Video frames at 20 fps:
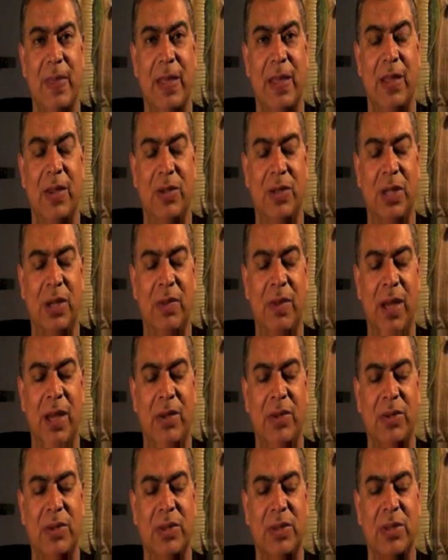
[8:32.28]
los
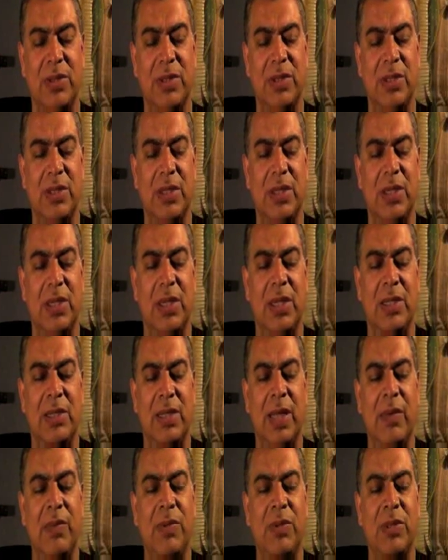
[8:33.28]
hermanos,
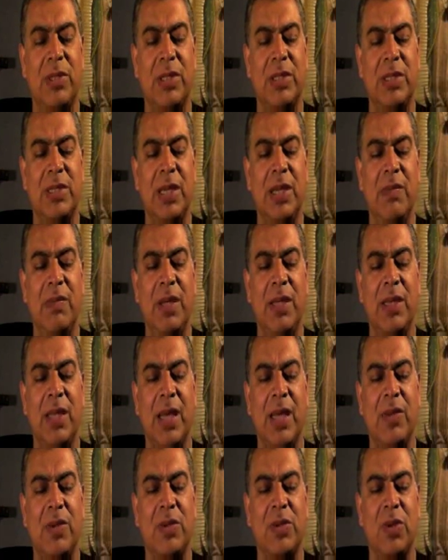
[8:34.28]
estamos recién
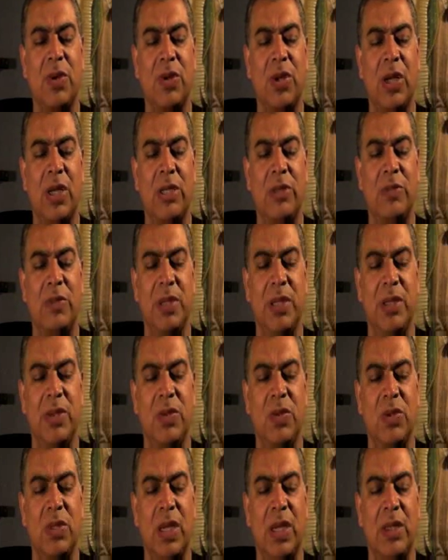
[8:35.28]
mandados con el
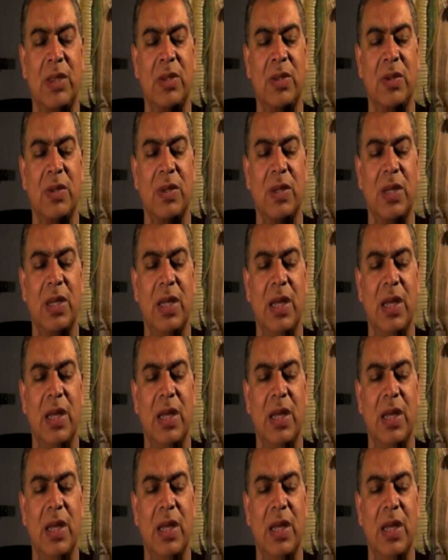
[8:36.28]
Espíritu Santo